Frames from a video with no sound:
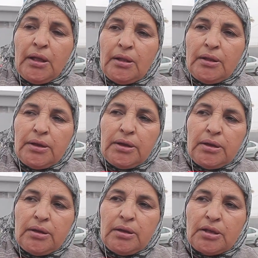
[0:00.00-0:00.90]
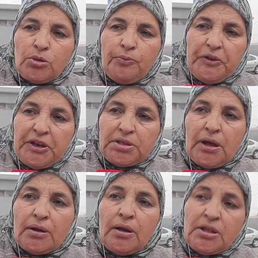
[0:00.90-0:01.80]
اللي يصب في
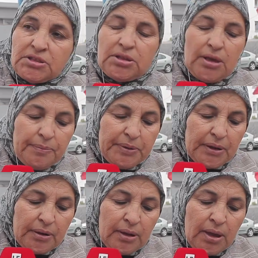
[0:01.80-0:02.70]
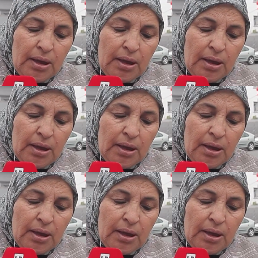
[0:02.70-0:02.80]
إطار التدابير